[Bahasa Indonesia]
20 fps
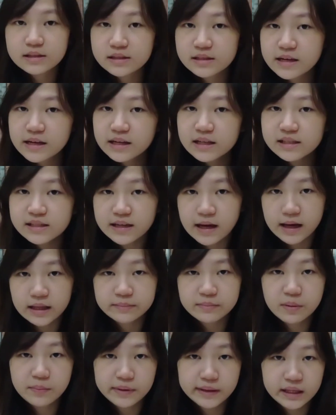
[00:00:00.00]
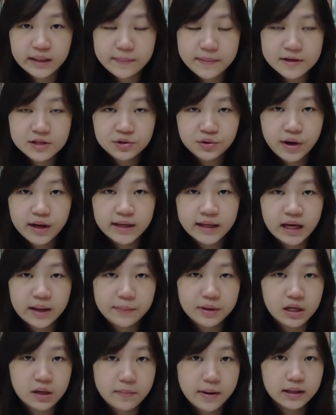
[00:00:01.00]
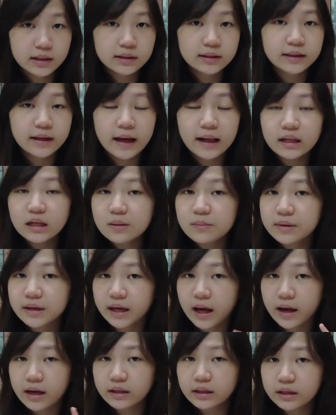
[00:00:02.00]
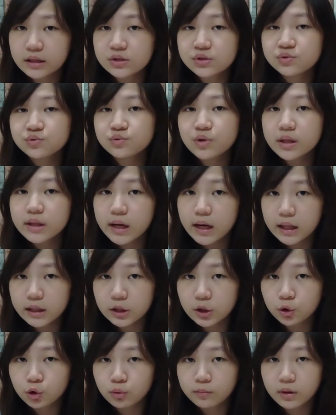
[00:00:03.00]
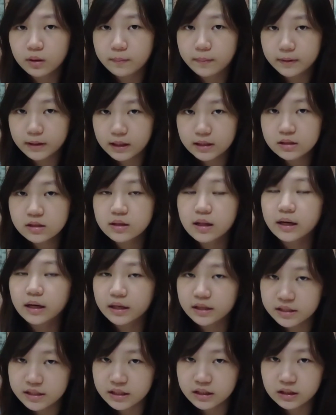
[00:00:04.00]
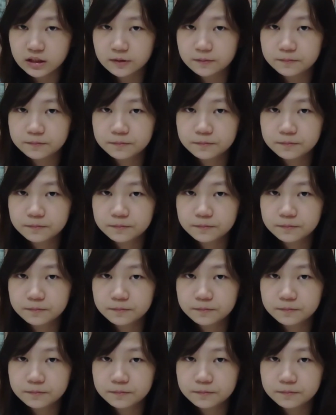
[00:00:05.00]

Genghis Khan memiliki pasukan yang hebat-hebat karena mereka ini sudah dilatih untuk berperang sedari kecil.